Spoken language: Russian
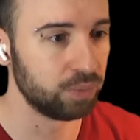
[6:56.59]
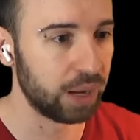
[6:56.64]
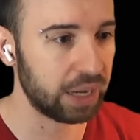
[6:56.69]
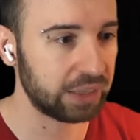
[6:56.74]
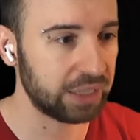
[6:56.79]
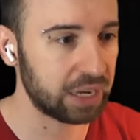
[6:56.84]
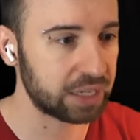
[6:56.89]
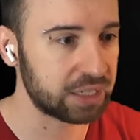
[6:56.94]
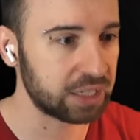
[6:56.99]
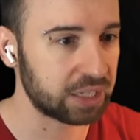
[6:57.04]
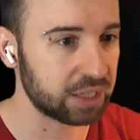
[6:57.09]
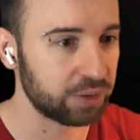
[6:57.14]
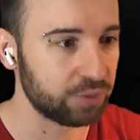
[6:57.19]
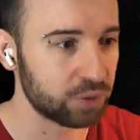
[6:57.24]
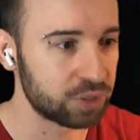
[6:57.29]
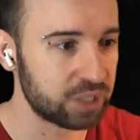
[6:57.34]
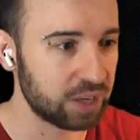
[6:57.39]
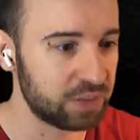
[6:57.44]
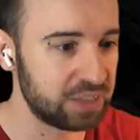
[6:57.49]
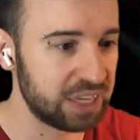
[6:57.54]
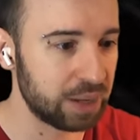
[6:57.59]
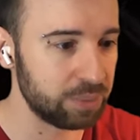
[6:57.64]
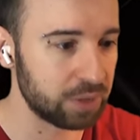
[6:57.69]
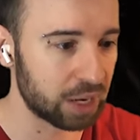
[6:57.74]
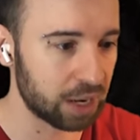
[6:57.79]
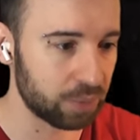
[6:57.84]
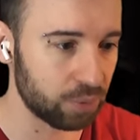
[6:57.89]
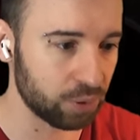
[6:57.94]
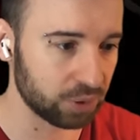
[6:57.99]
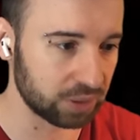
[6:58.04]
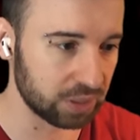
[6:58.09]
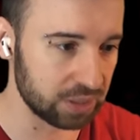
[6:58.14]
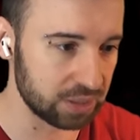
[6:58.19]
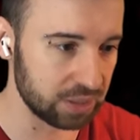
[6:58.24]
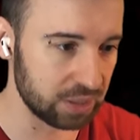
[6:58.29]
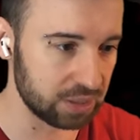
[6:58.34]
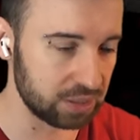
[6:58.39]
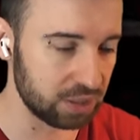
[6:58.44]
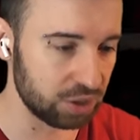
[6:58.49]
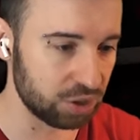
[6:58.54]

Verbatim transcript: Моя тактика вот совсем не работает здесь